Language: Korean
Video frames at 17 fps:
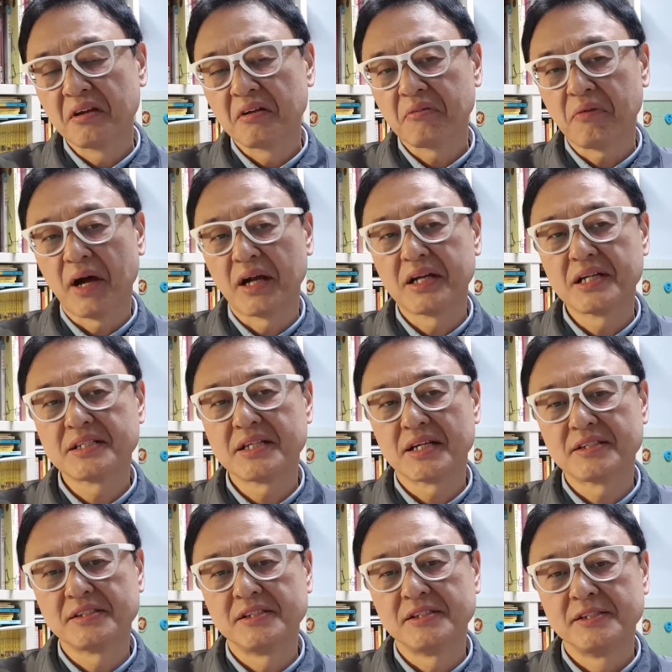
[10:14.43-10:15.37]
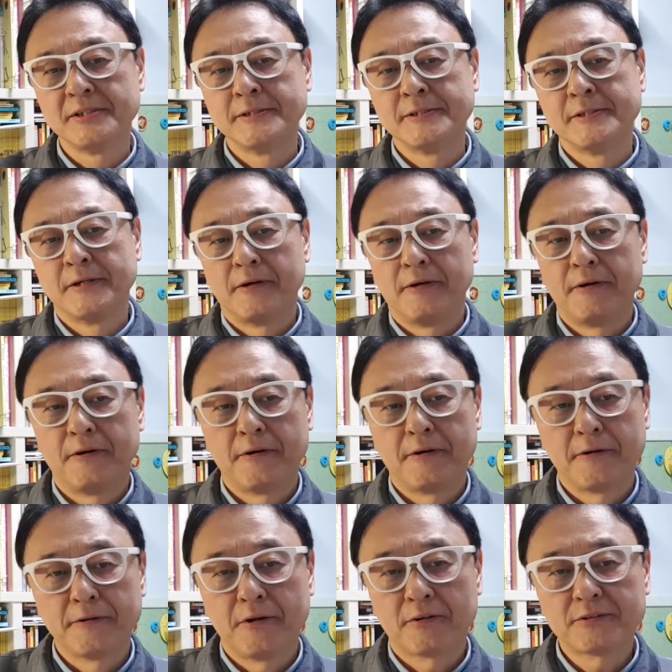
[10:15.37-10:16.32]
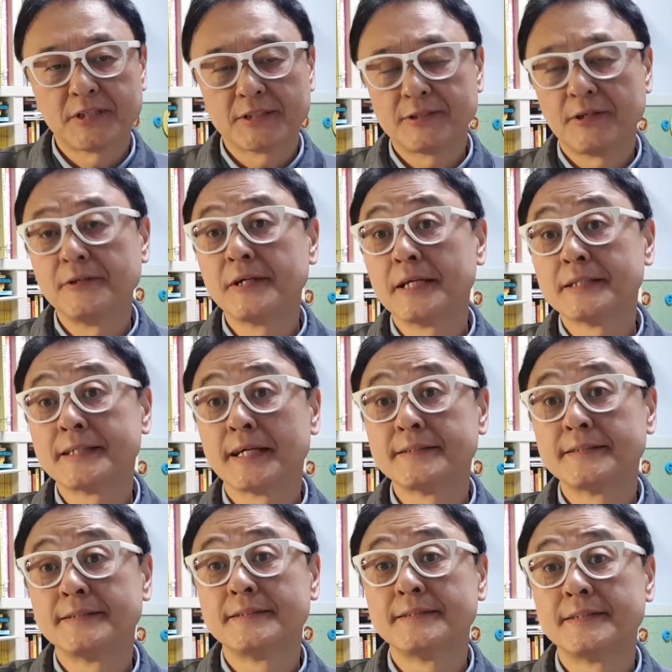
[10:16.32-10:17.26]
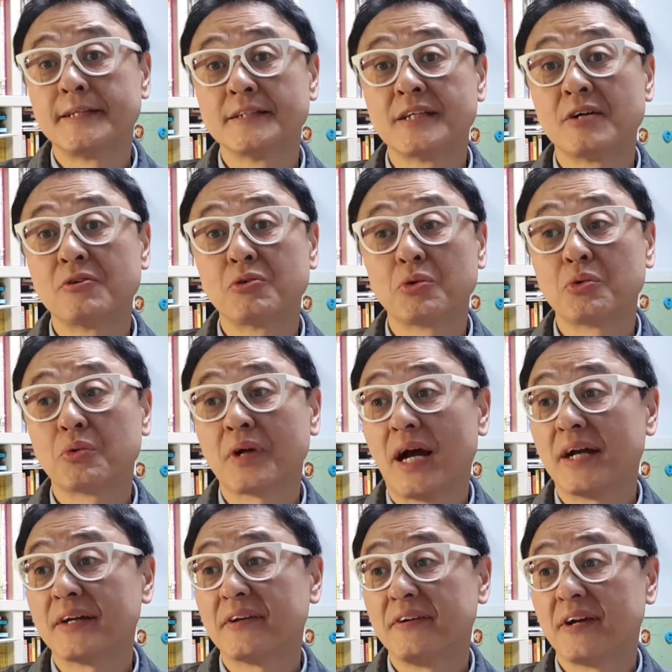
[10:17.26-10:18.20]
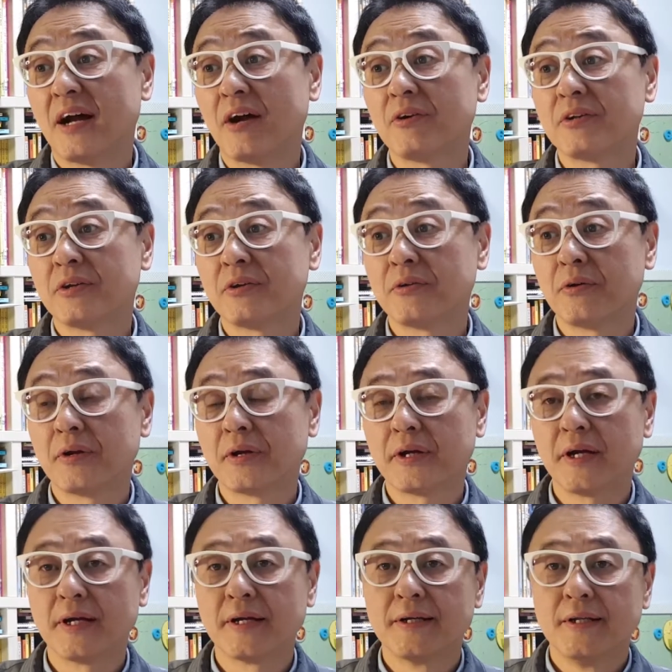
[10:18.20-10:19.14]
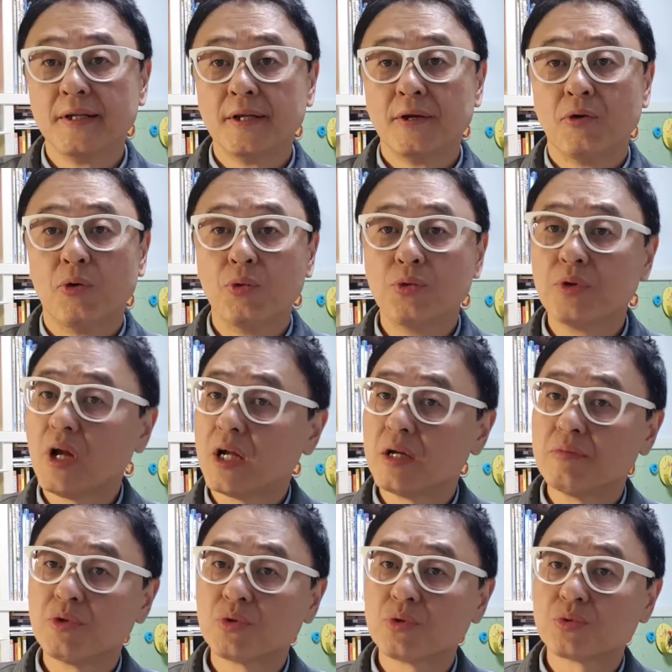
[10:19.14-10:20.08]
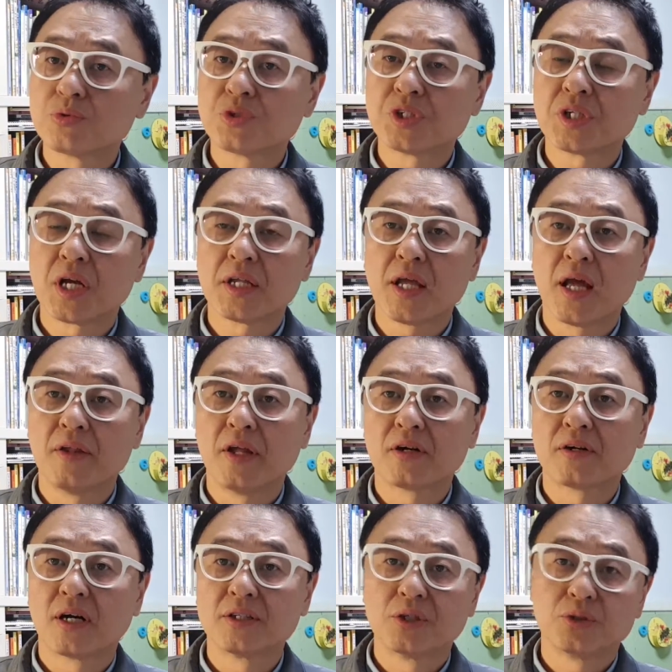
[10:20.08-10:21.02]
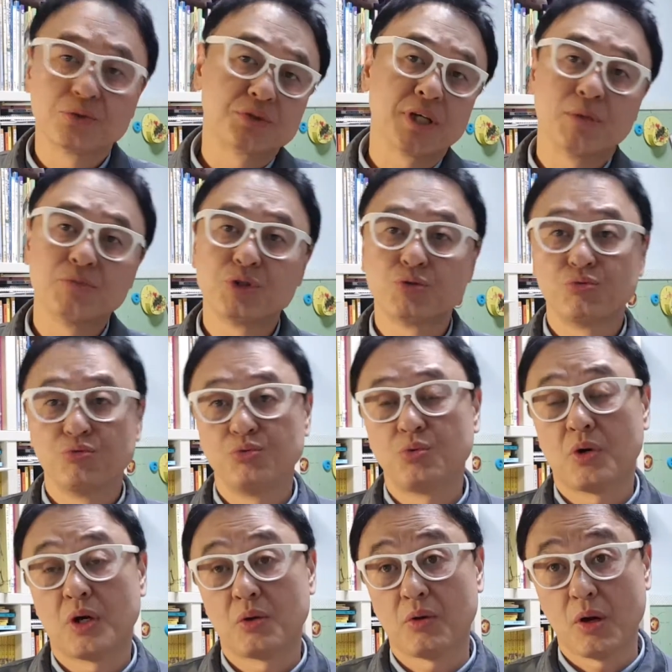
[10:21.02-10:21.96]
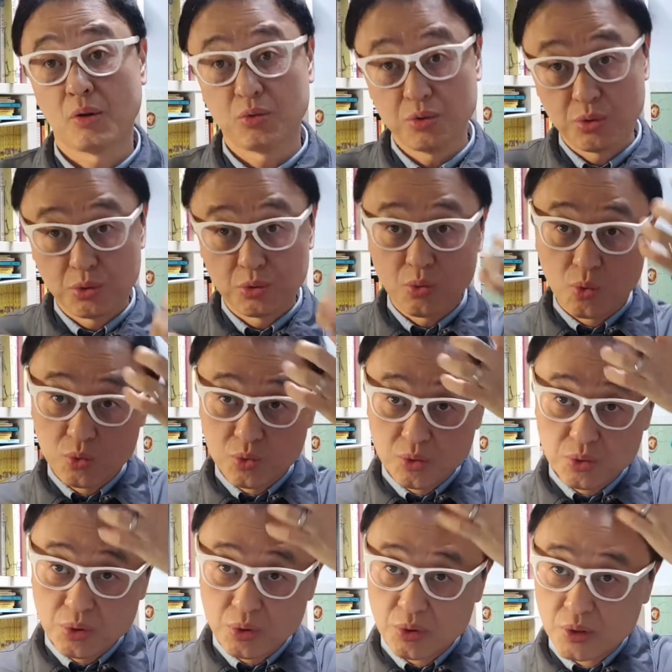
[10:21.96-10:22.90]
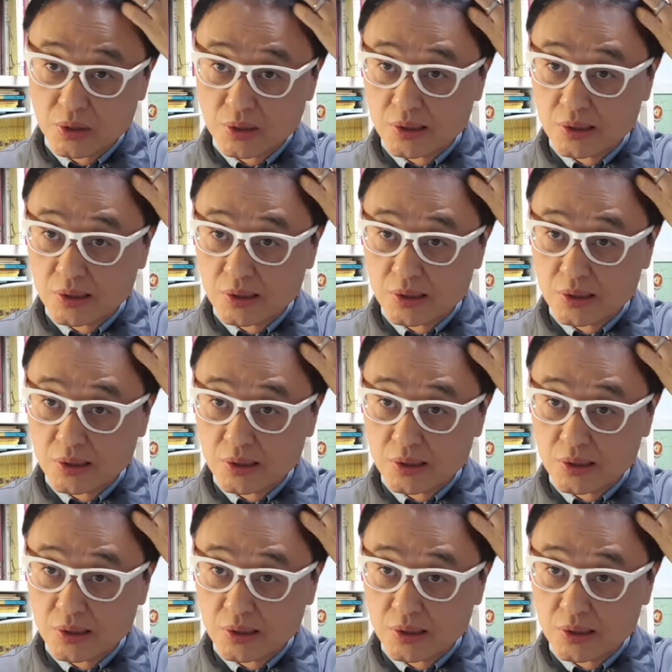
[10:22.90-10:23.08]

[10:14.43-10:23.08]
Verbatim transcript: 관계자들 어, 역사 설계사들 대상으로 또 강연을 하거든요. 그러니까 오늘 아니면 또, 또 시간이 안 될 것 같아요. 또 잠시 운동하러 가고 그리고 또 오늘도